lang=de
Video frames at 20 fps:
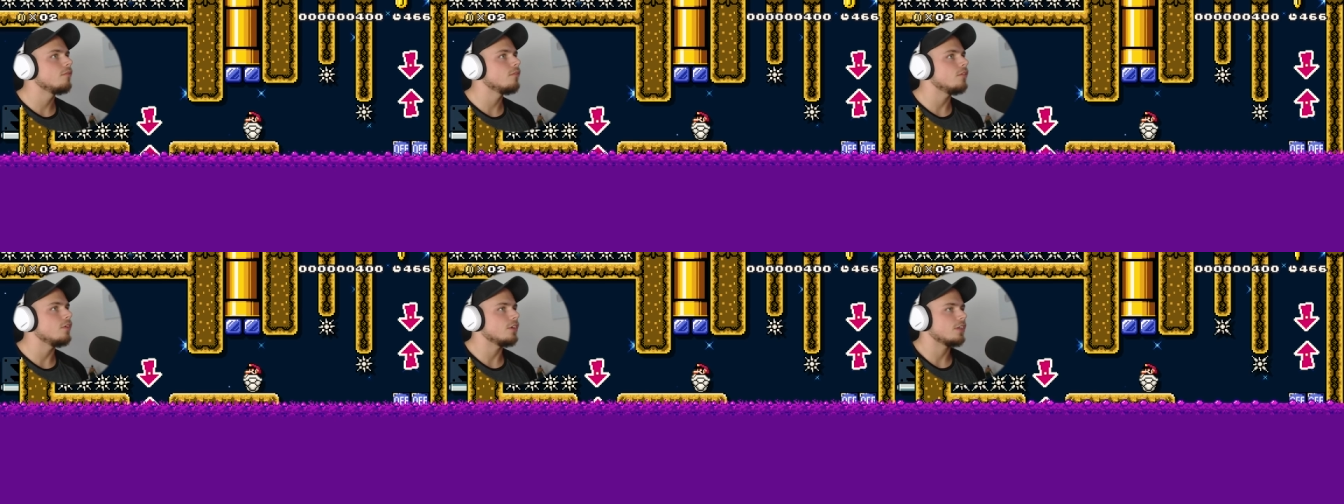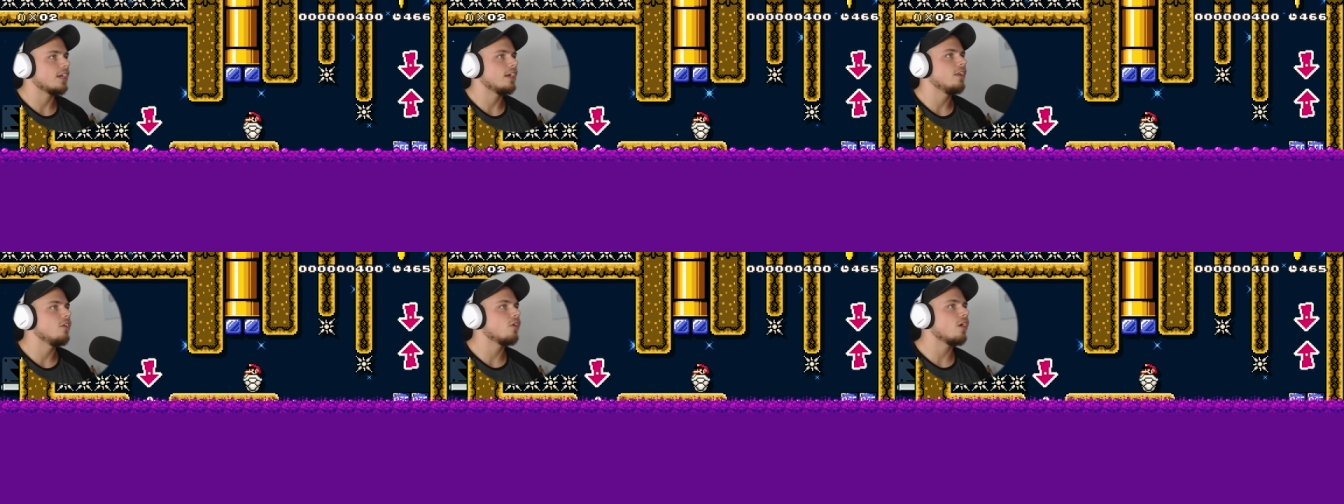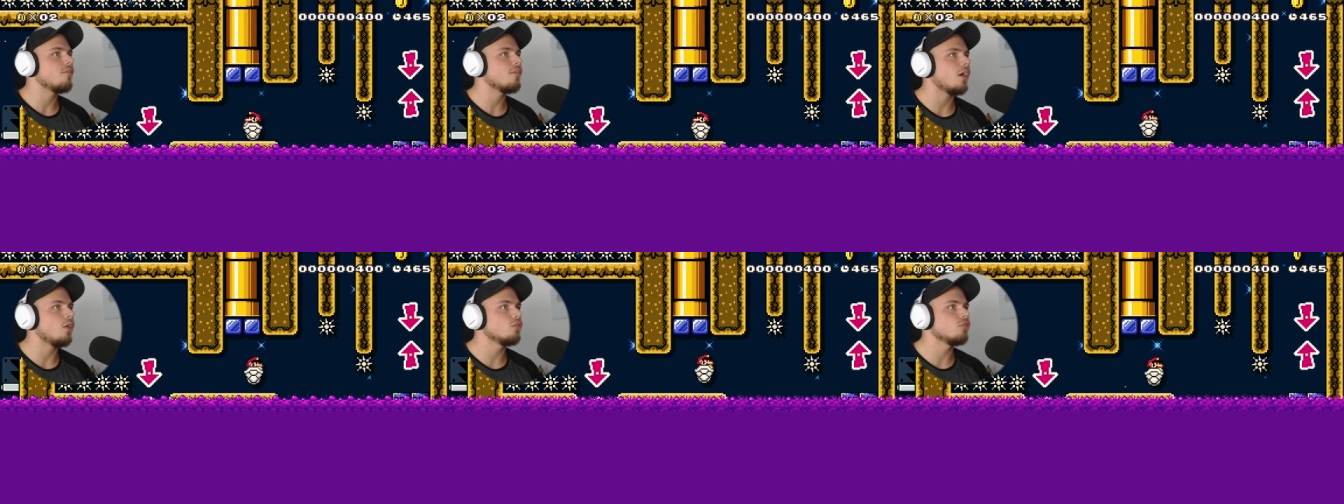Ich kann den doch
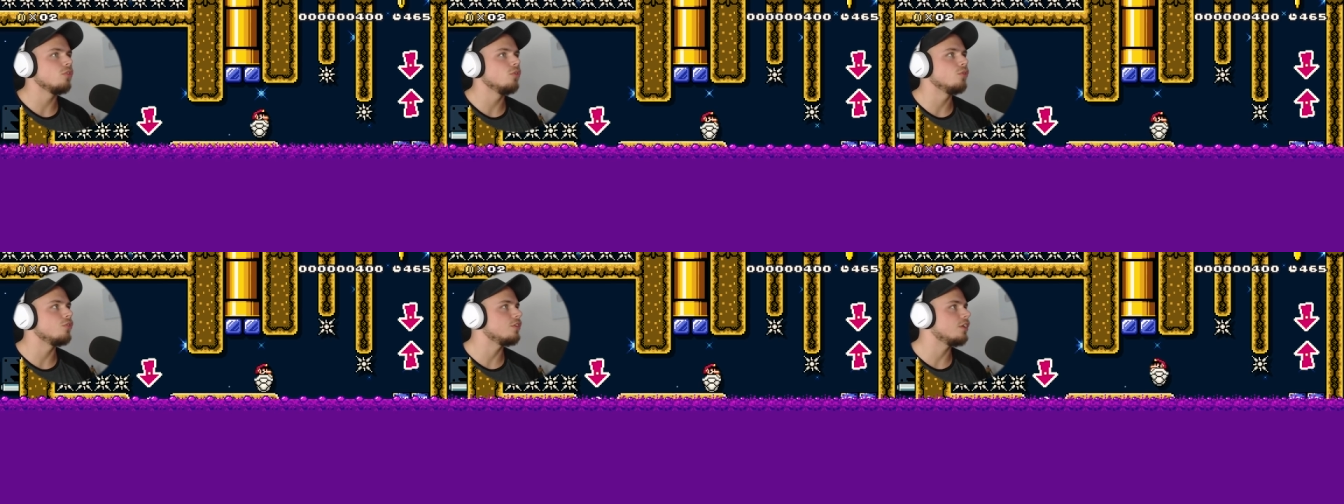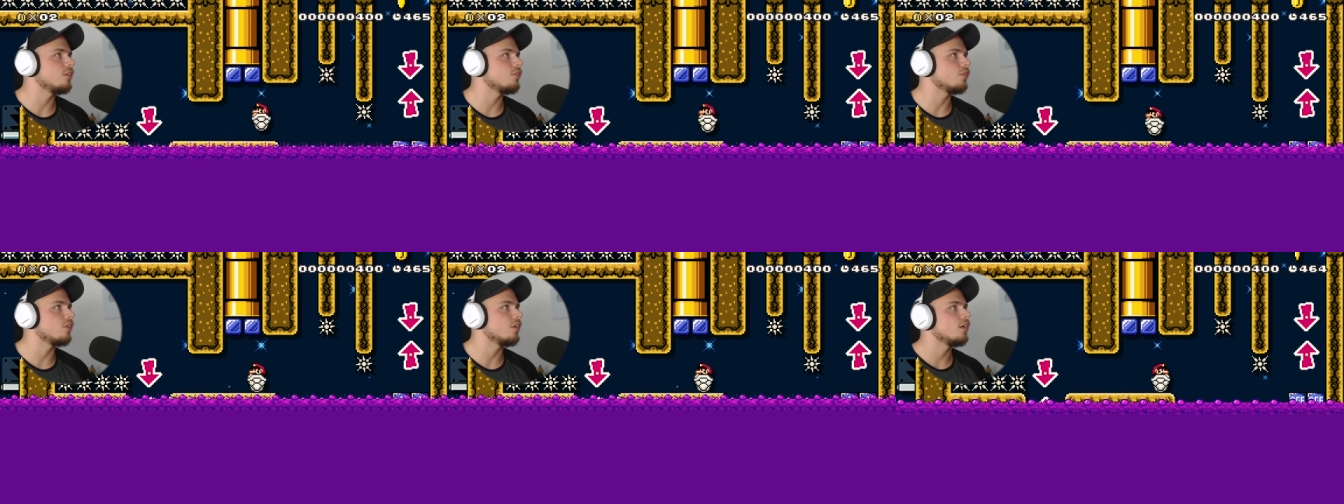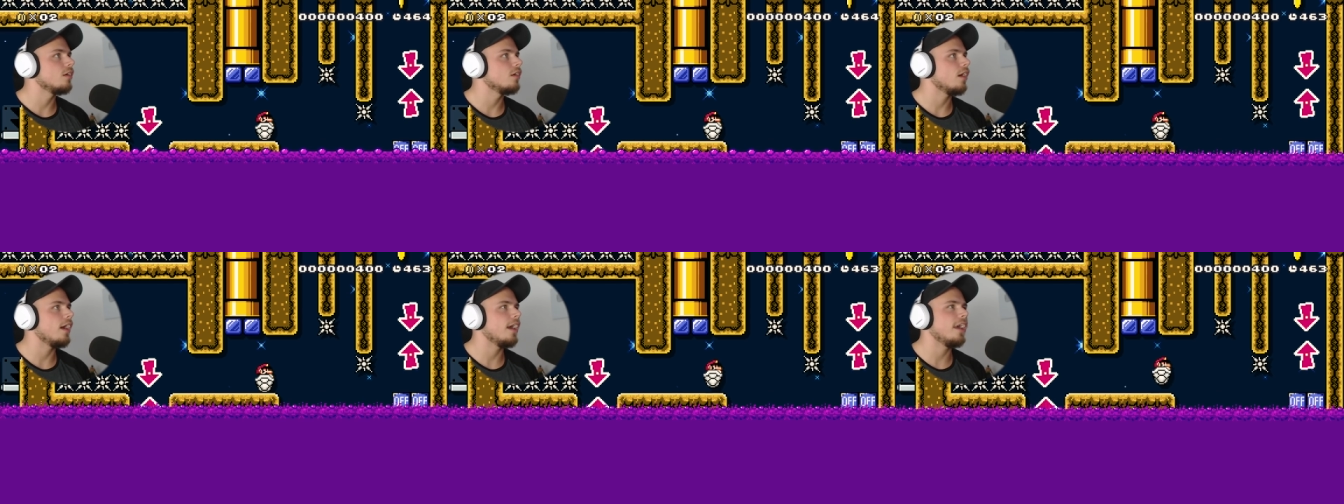einfach auslösen jetzt, oder
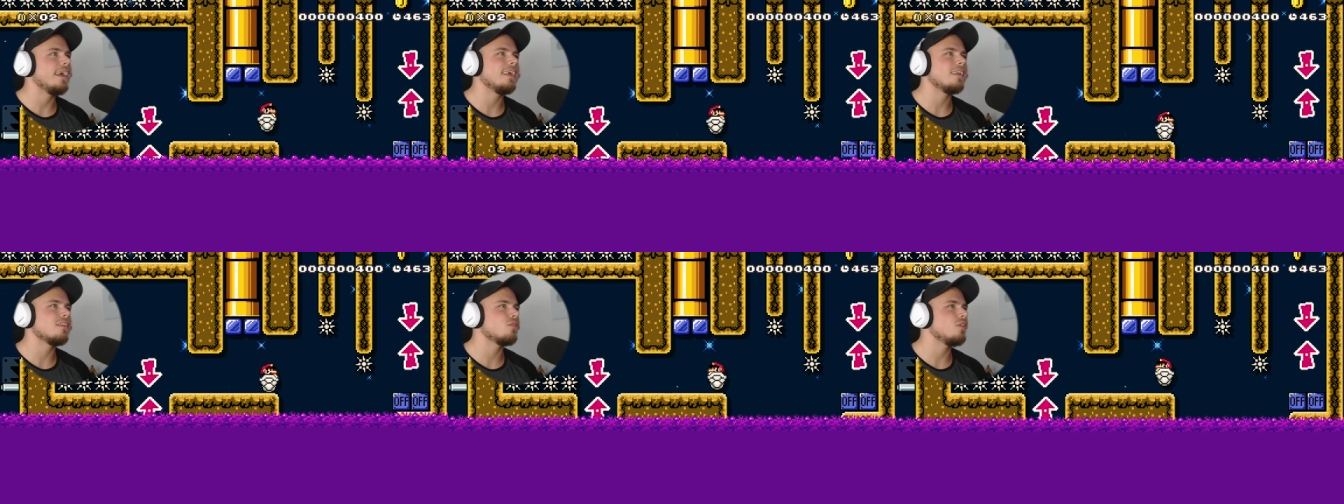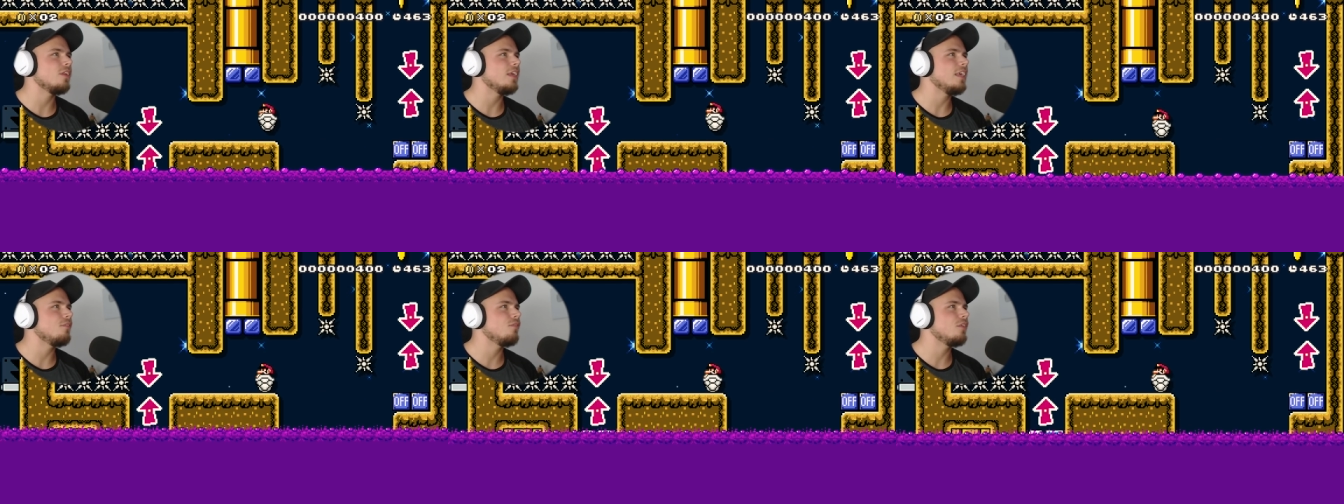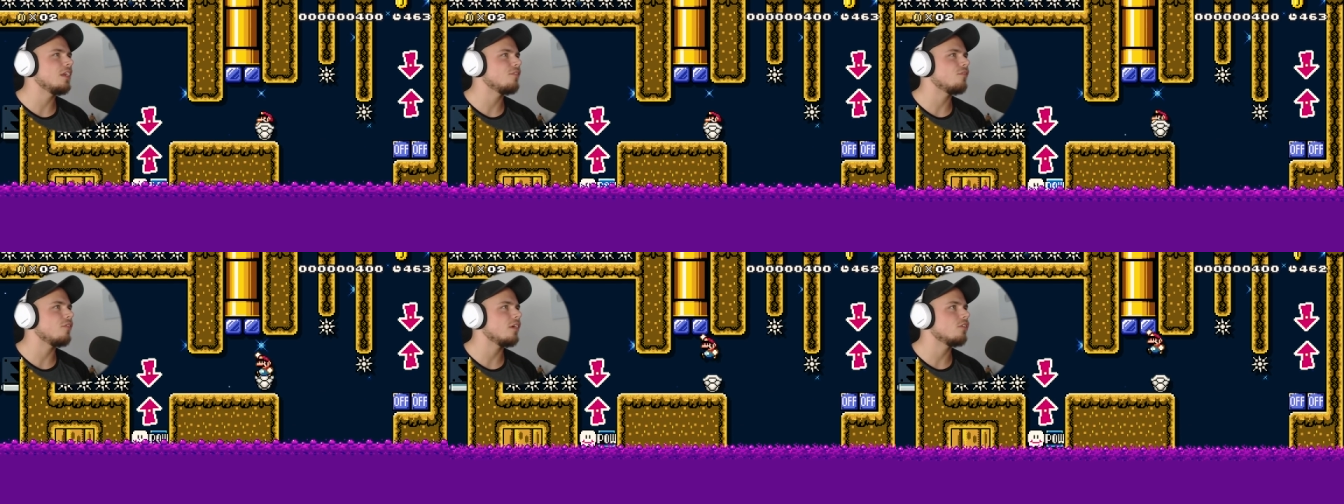nicht? Ey, das wird eh
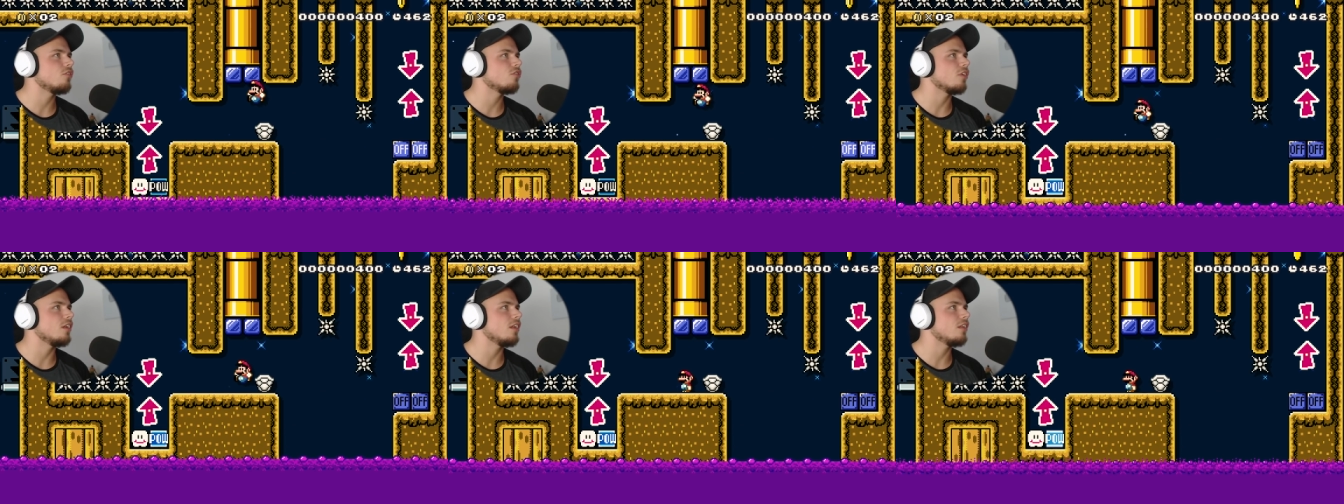wieder falsch sein.